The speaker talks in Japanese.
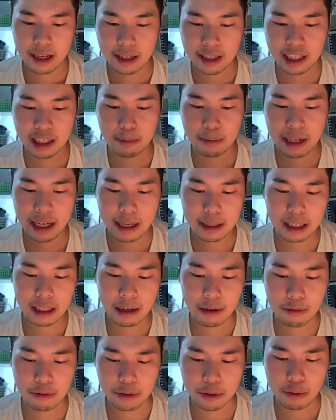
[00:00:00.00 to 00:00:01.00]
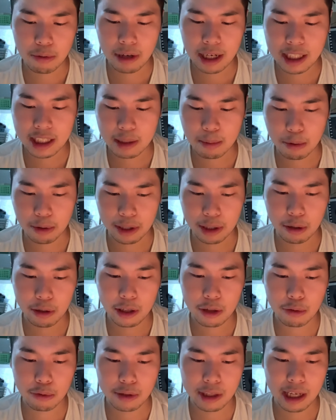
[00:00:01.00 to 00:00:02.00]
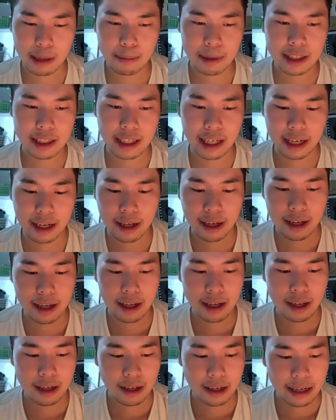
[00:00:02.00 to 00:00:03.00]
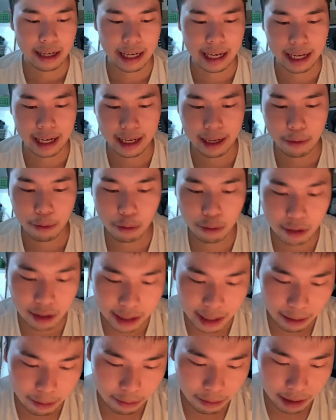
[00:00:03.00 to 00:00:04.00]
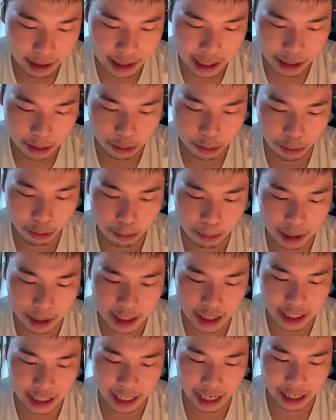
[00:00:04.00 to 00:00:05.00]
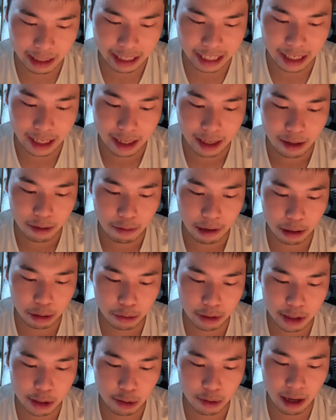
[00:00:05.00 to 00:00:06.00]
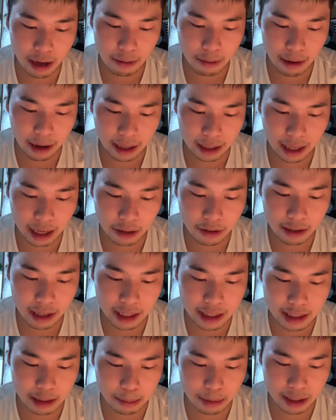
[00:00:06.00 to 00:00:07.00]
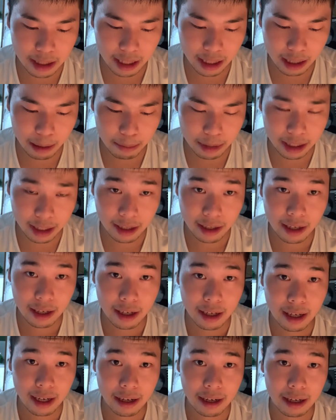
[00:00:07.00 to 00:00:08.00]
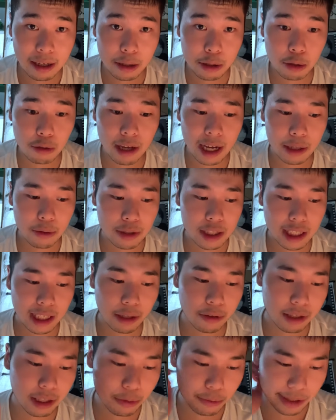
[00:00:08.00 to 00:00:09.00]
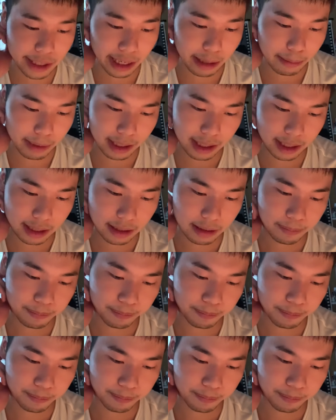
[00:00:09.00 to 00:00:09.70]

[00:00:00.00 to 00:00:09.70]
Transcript: 木村には洋菓子もいろいろございまして、えー、本店は山王町にあり、ファクトリーストアは角岸寺みなかみ、初代の近くにございます。